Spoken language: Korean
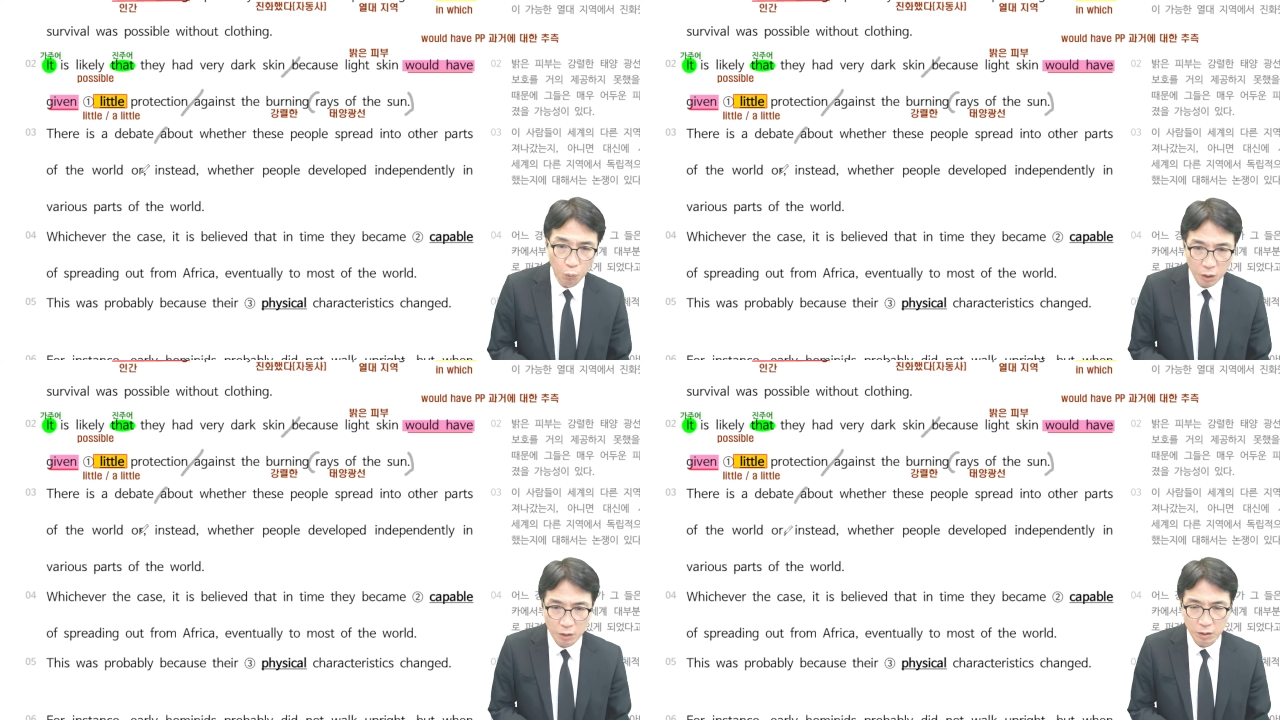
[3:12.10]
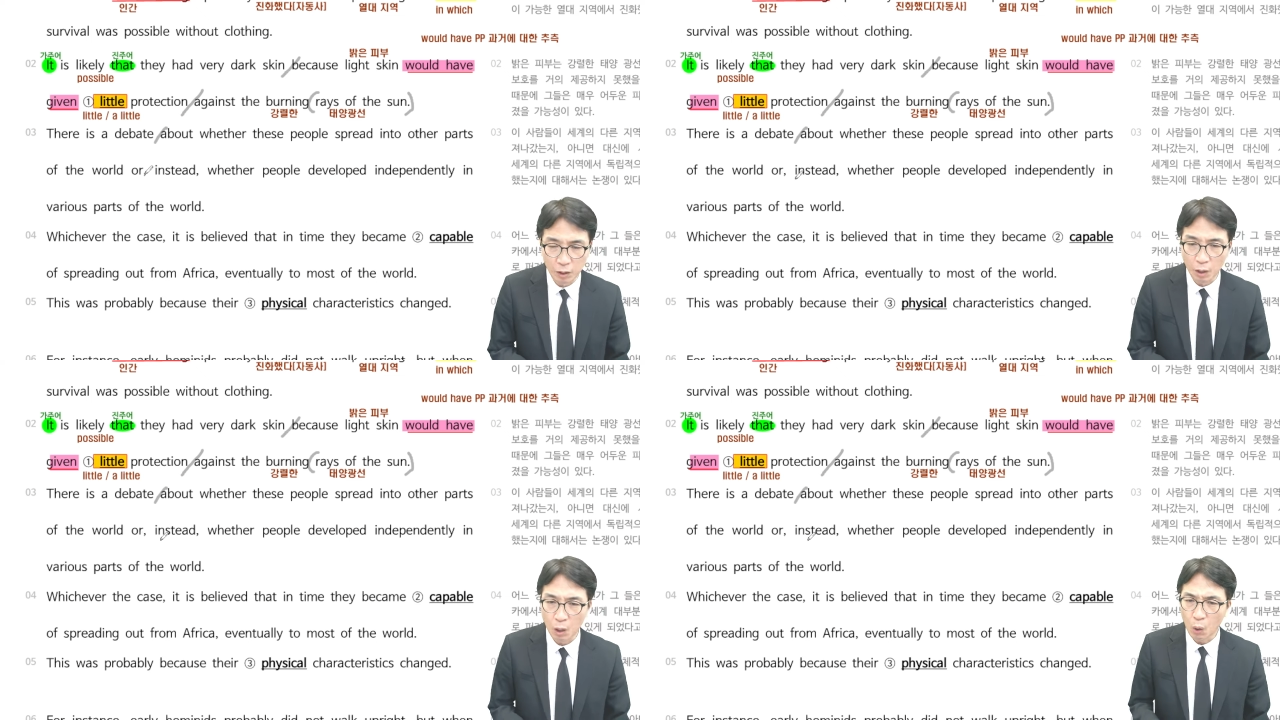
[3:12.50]
of the
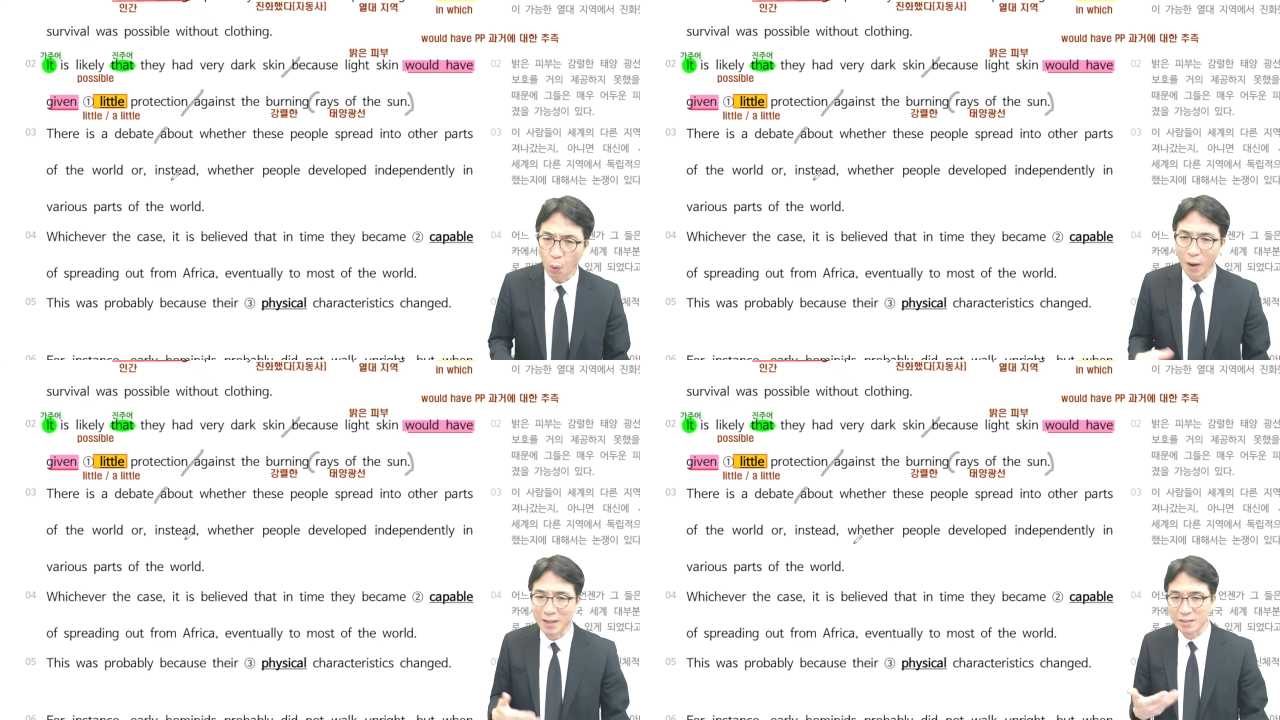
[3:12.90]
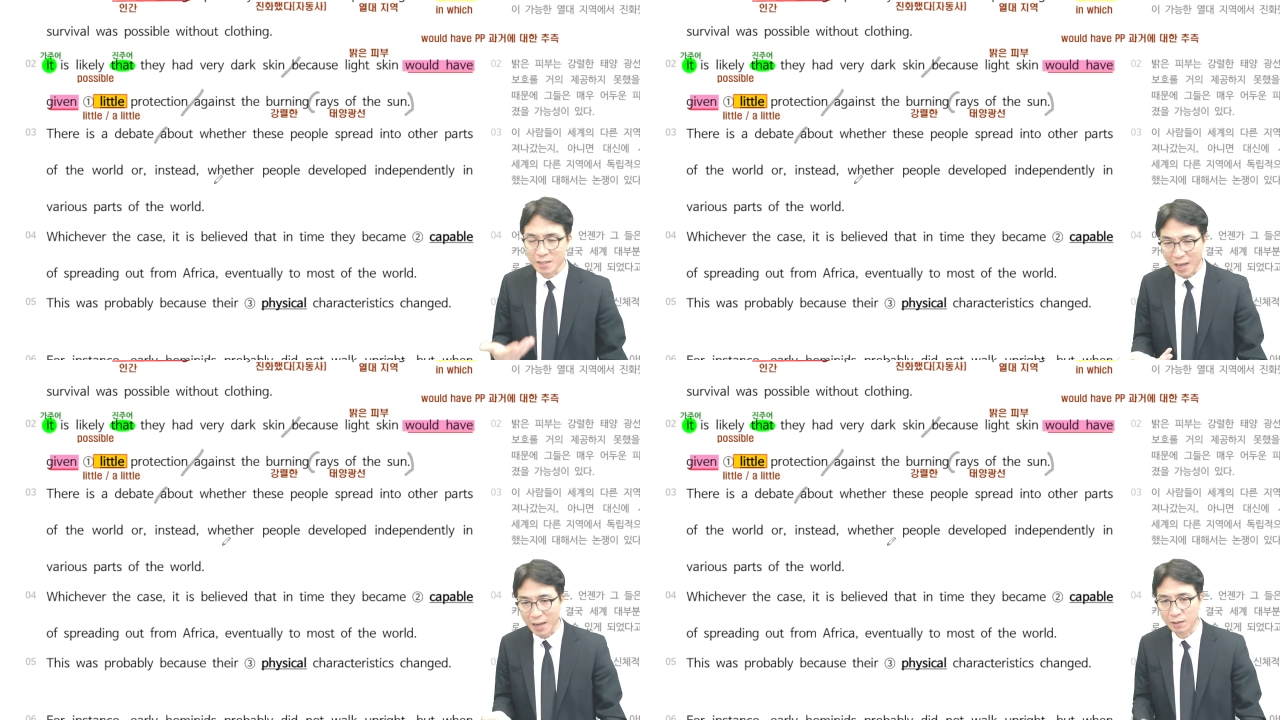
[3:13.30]
world or
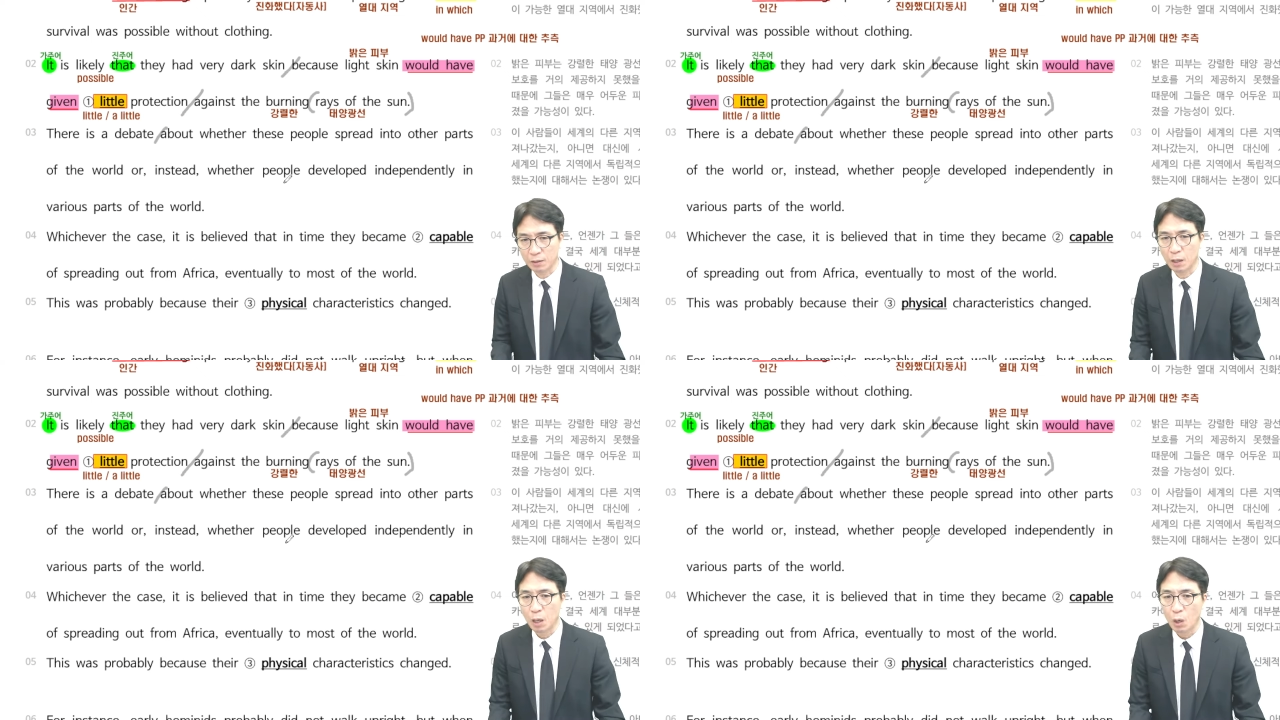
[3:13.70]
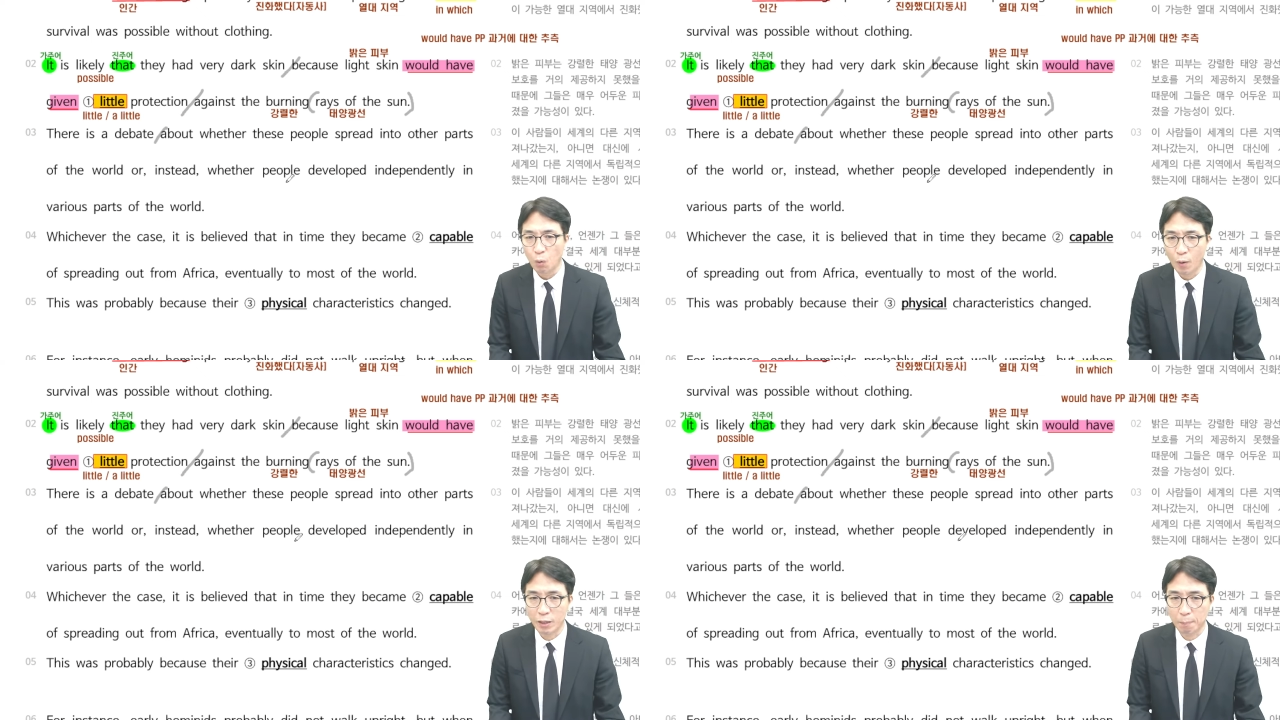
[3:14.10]
instead
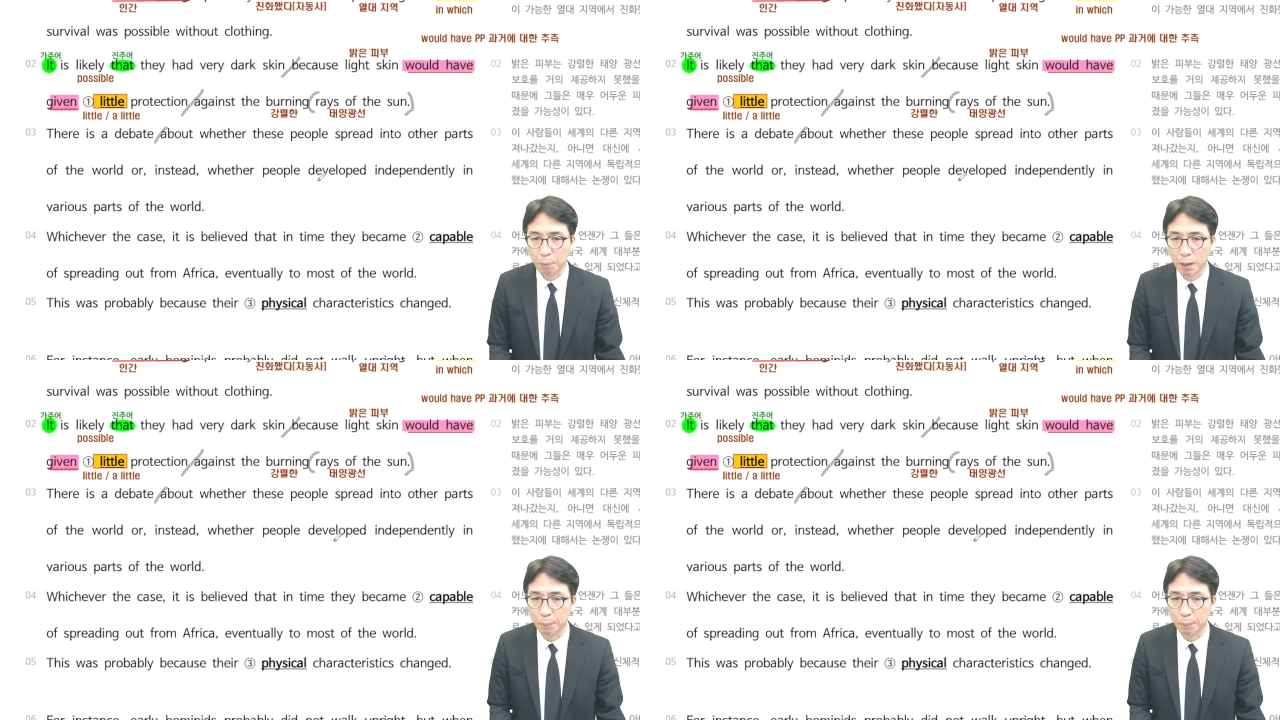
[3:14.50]
whether